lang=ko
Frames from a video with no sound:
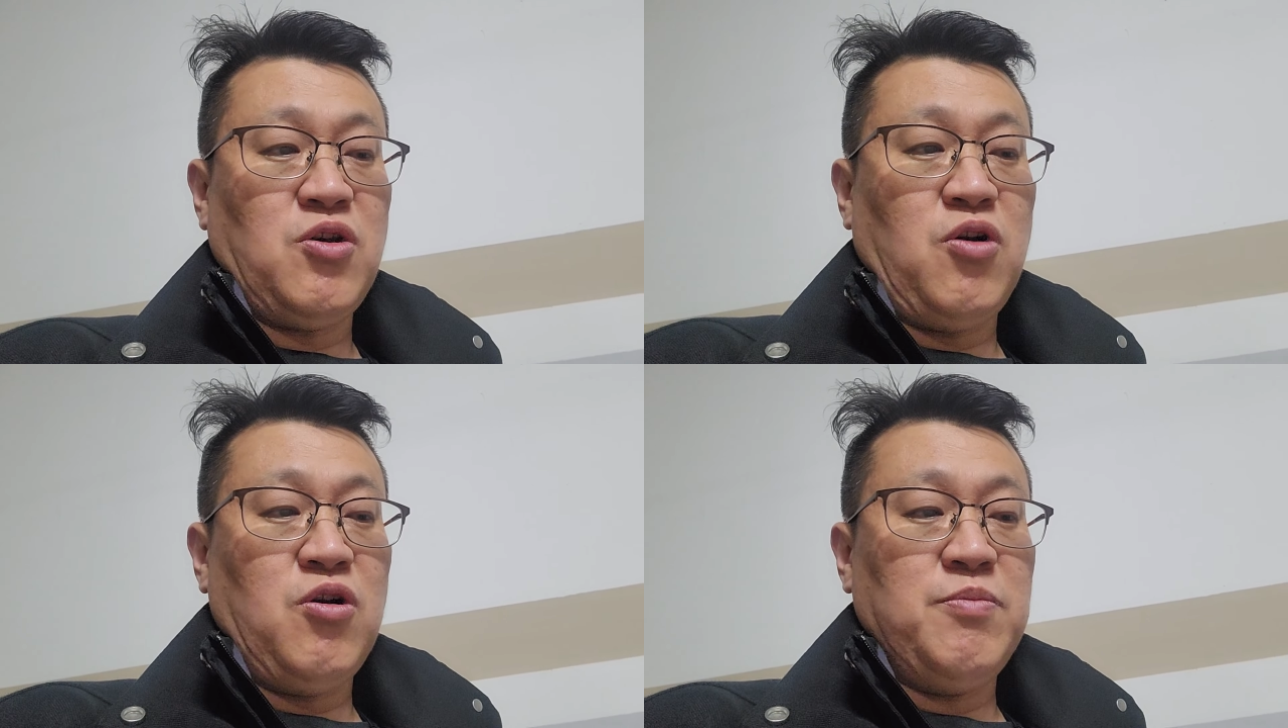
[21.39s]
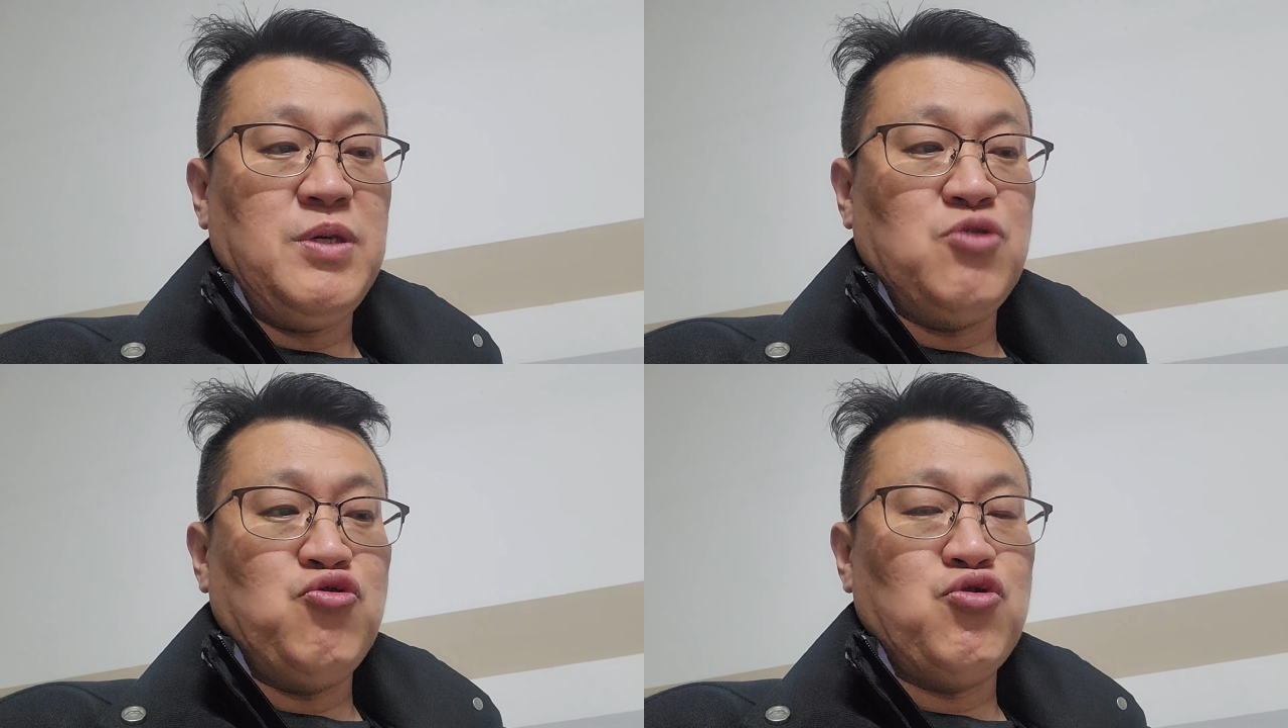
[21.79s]

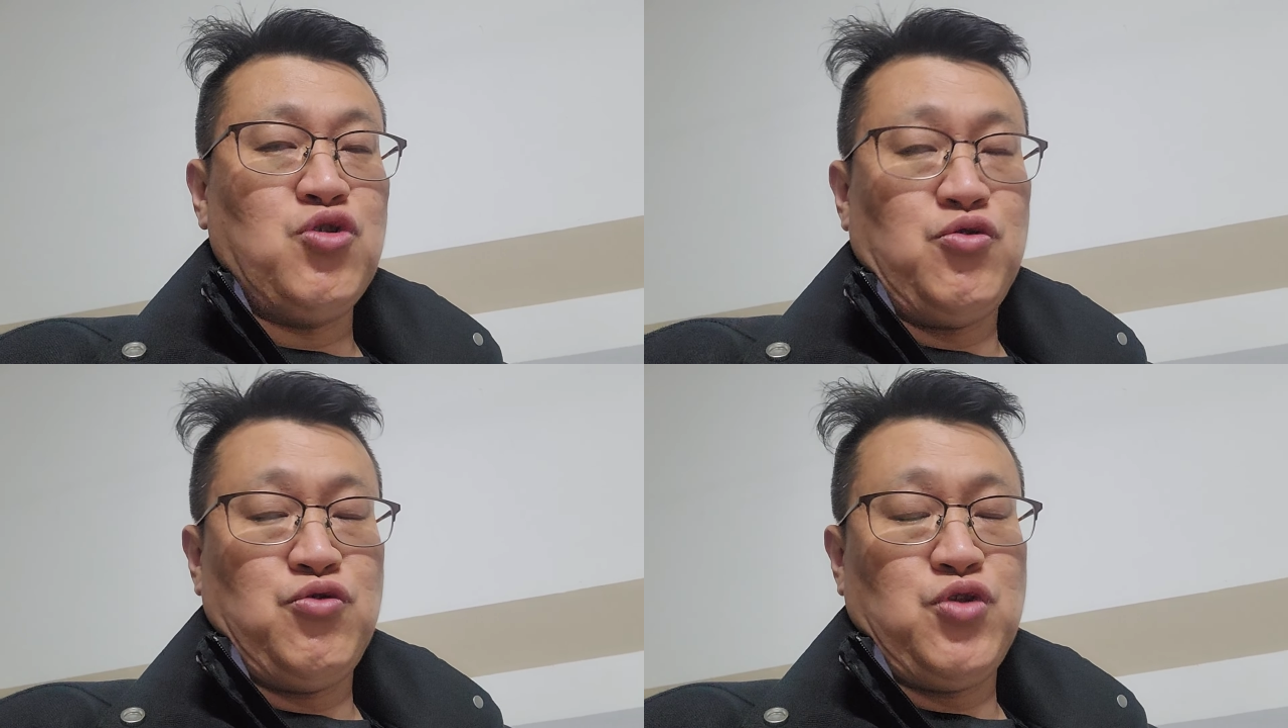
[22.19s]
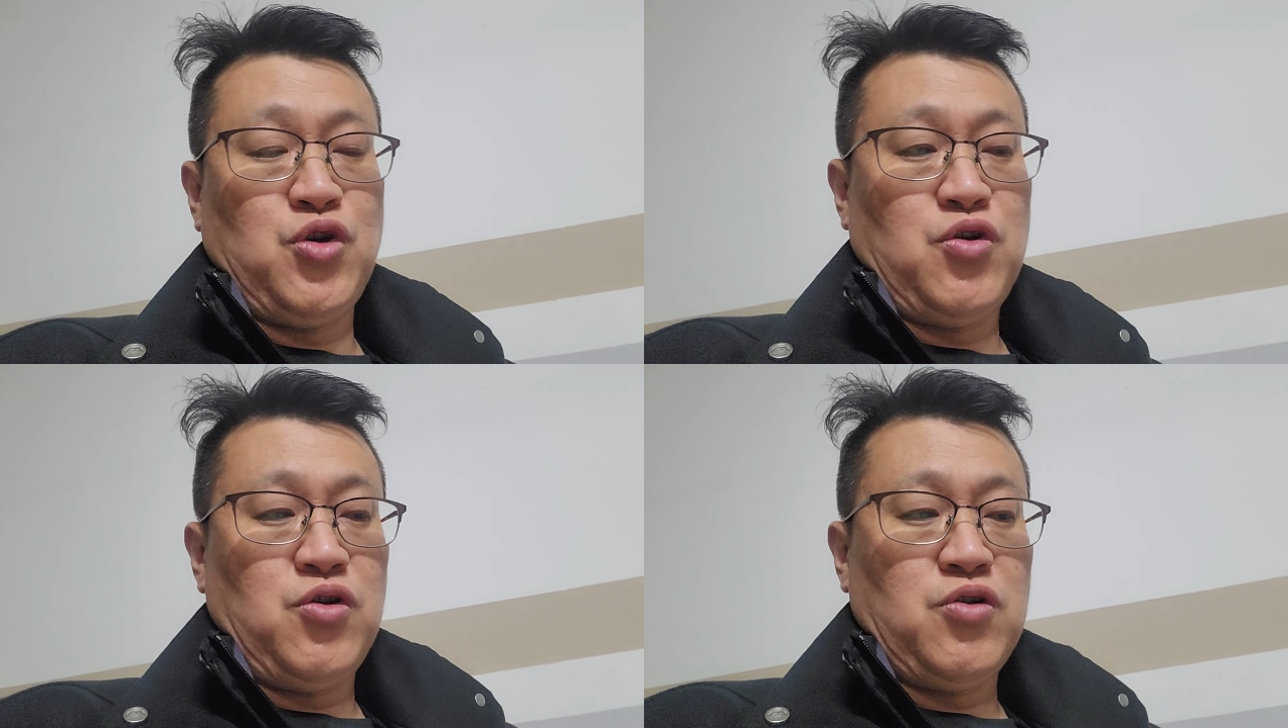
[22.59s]
영업이익 6조
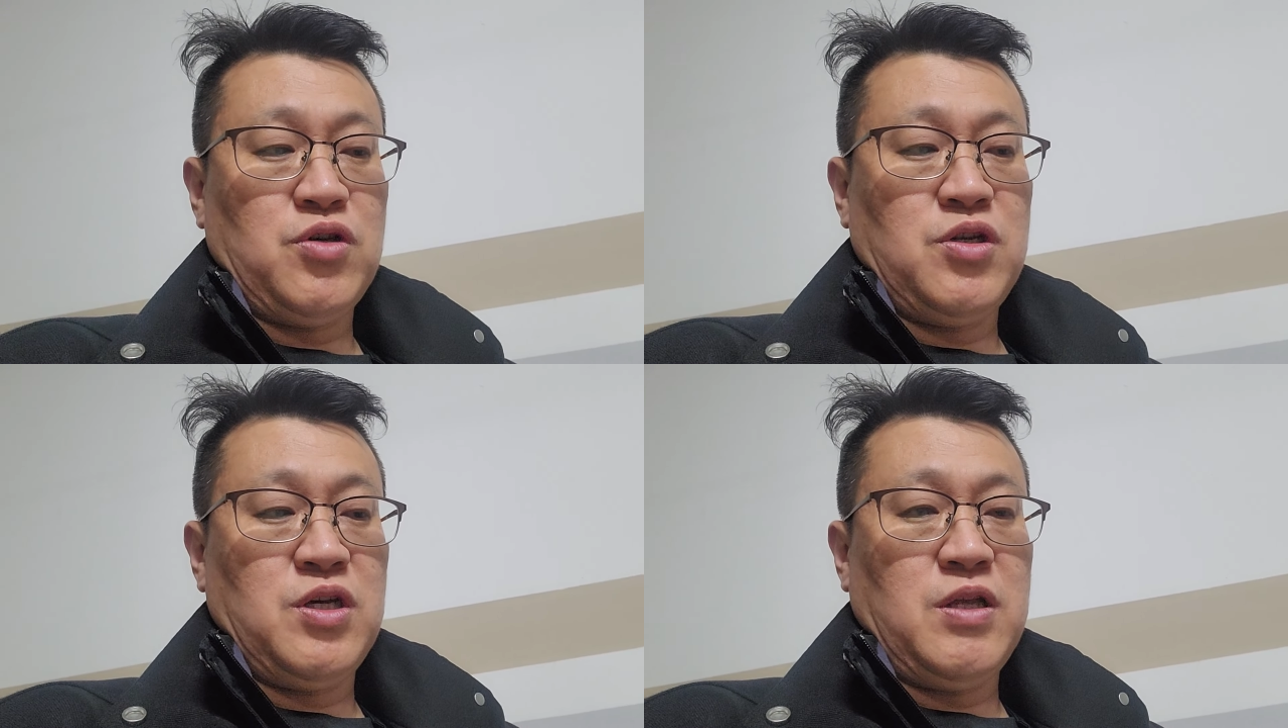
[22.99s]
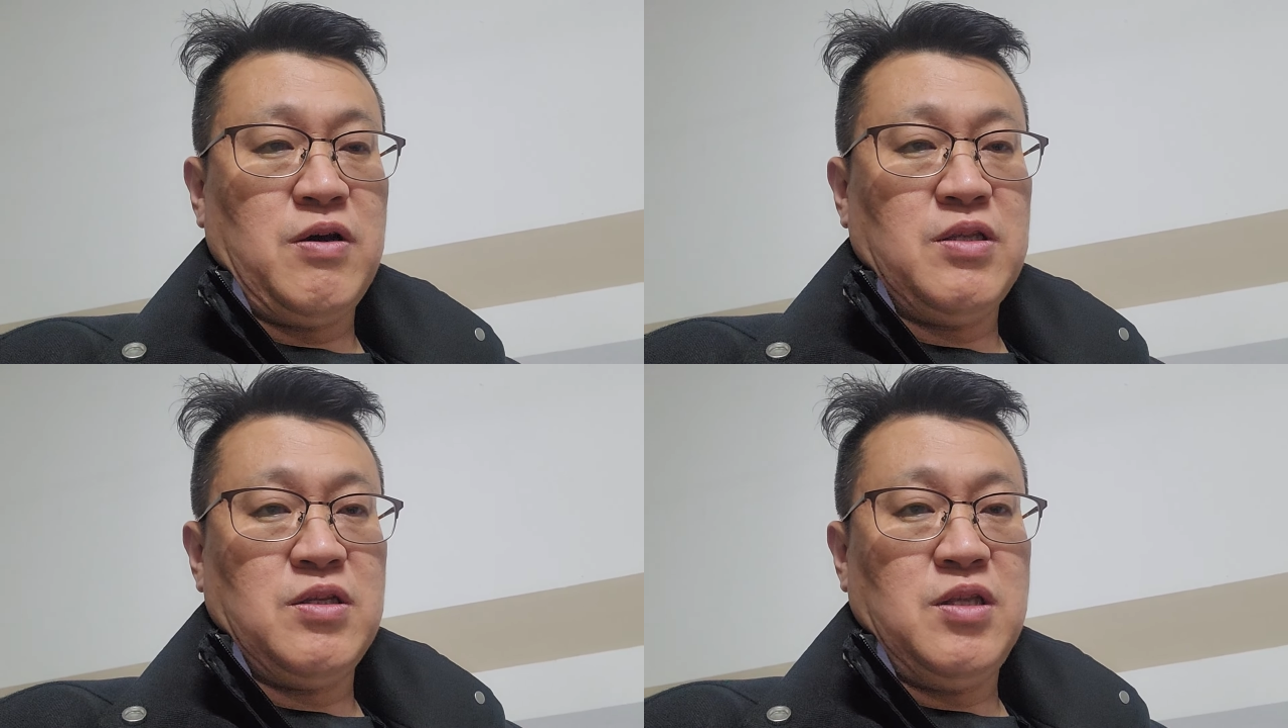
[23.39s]
6천억 이렇게
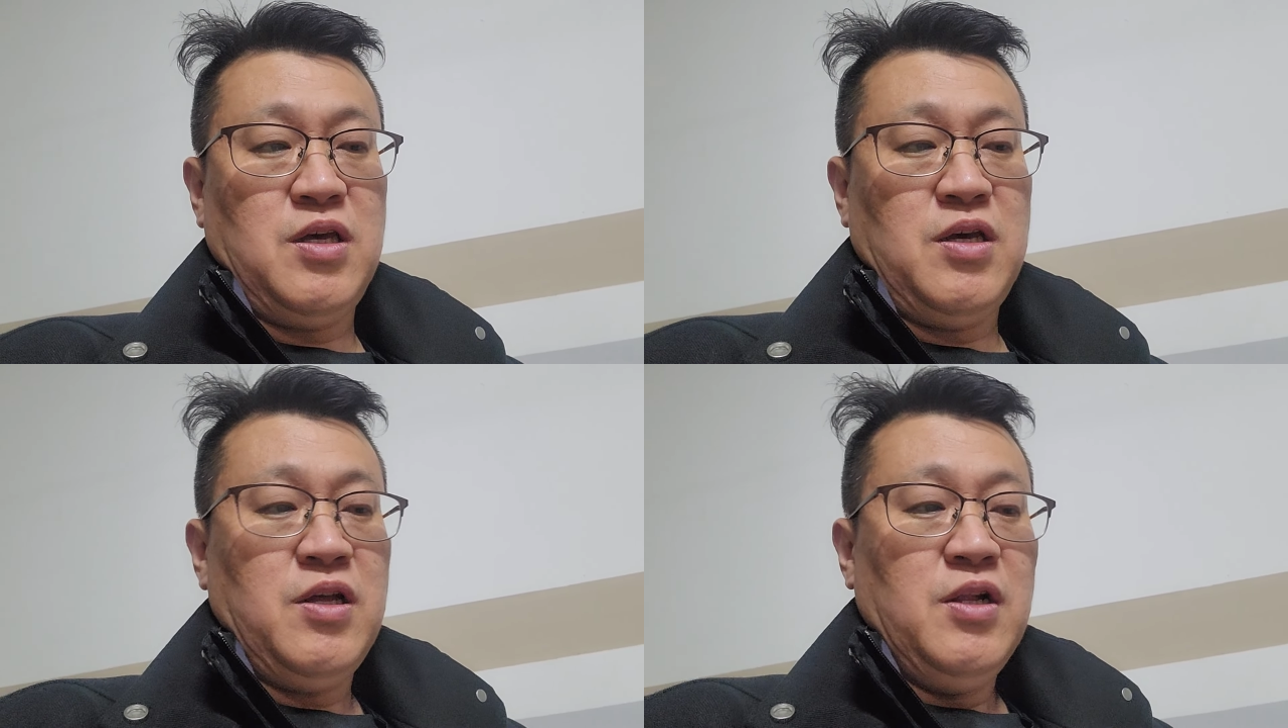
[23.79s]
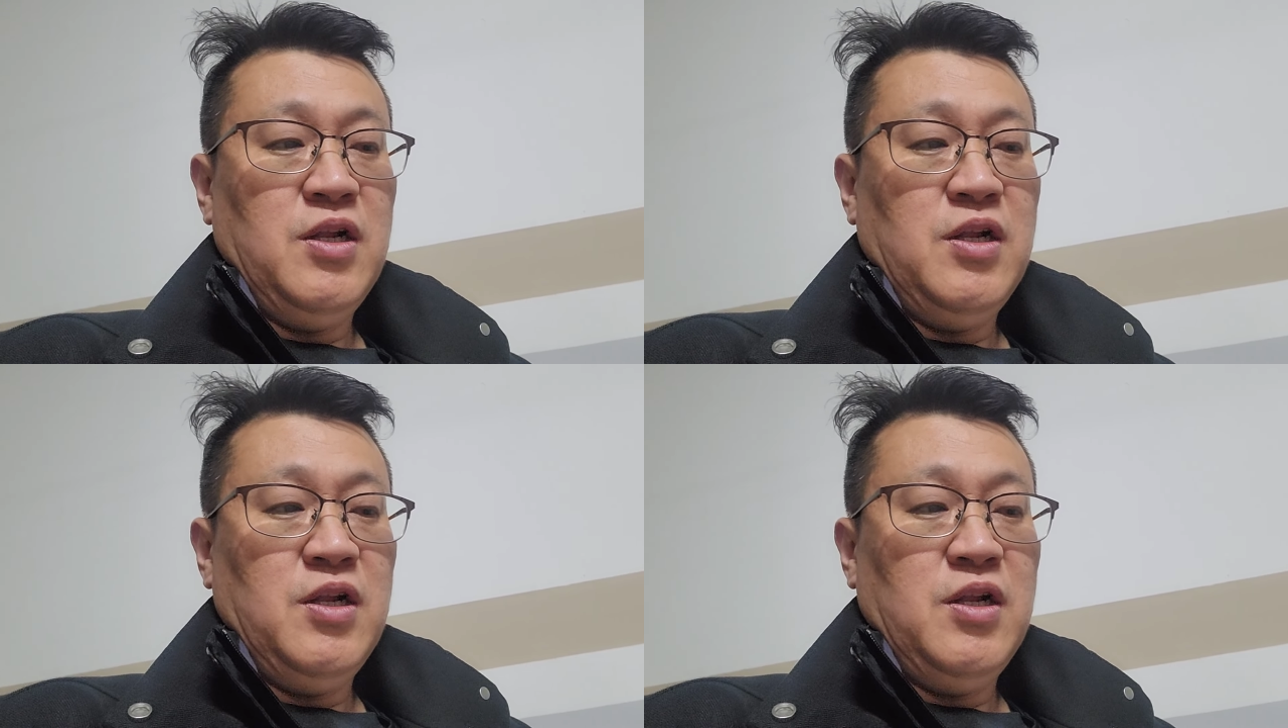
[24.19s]
나왔는데